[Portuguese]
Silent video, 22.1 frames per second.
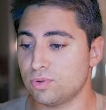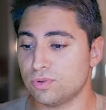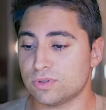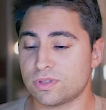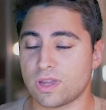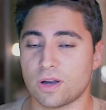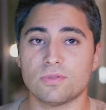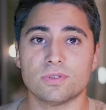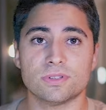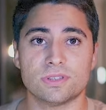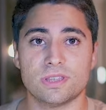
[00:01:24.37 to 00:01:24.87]

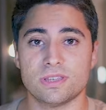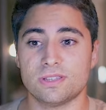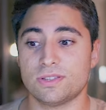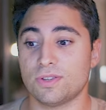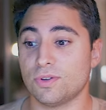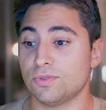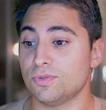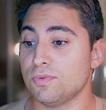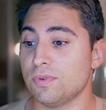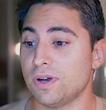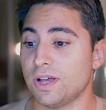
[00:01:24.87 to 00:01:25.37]
tudo que
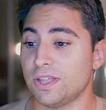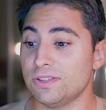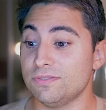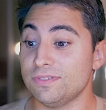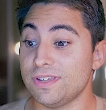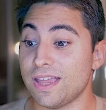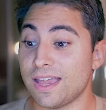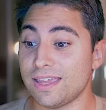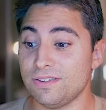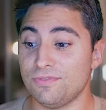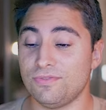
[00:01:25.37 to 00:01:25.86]
aconteceu no
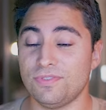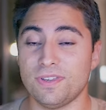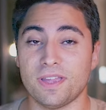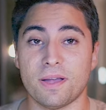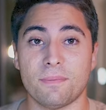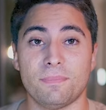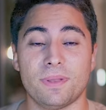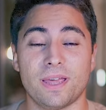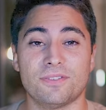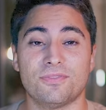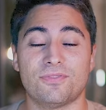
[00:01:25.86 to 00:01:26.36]
ano e aí
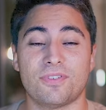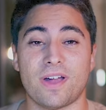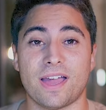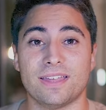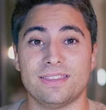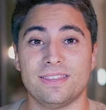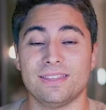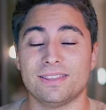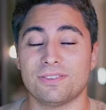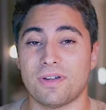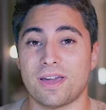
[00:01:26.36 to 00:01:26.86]
vinha Black Friday,